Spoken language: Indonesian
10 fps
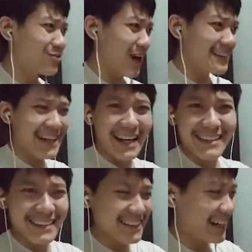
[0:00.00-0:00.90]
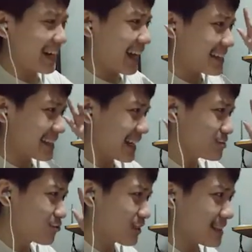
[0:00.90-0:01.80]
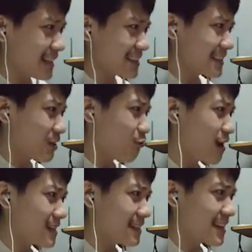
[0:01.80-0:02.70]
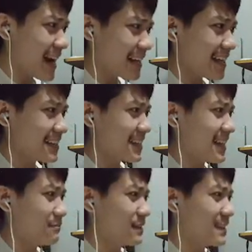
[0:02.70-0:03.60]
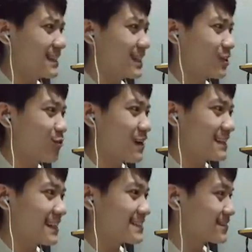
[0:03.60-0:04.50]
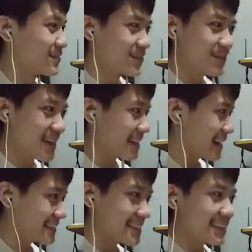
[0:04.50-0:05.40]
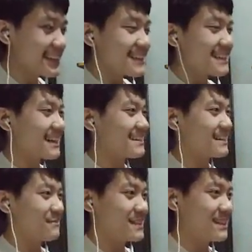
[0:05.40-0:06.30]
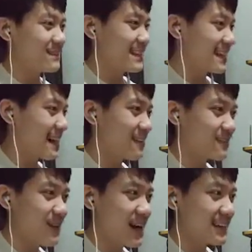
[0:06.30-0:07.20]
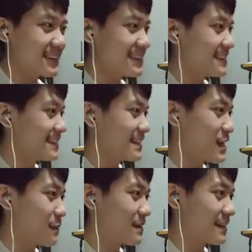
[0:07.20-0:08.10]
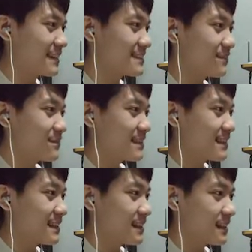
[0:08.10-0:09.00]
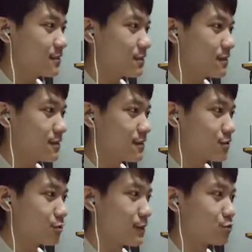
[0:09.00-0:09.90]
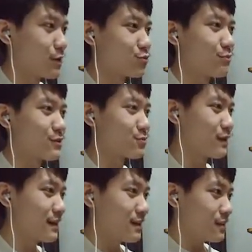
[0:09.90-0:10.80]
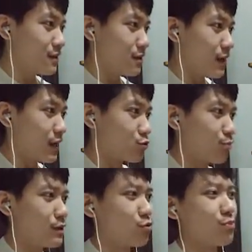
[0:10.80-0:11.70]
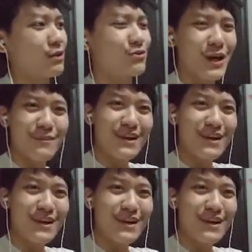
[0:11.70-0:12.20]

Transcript: aduh adik-adik yang kalian gak suka lihat warna darah guys kalian mendingan keluar guys sumpah guys ini benar-benar gawat banget ya ini gamenya guys sumpah sumpah sumpah sumpah eh sumpah sumpah lu game